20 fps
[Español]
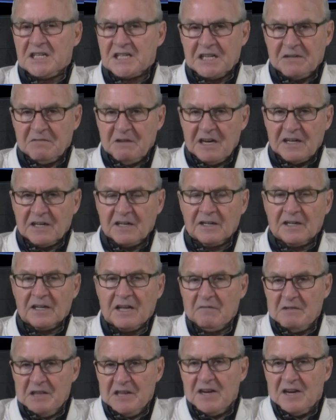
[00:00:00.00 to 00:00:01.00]
ese bar
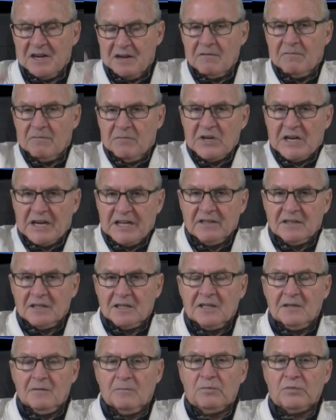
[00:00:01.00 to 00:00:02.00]
que había
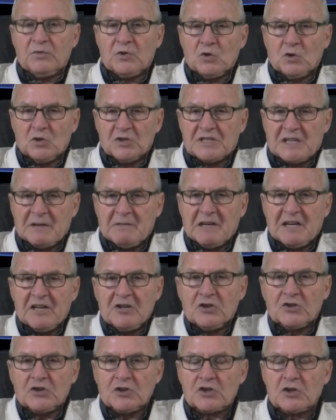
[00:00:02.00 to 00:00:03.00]
gente, no estaban
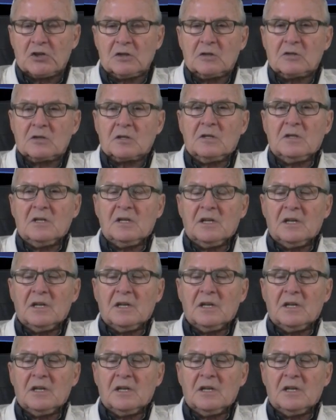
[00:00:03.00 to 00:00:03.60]
ellos dos solos,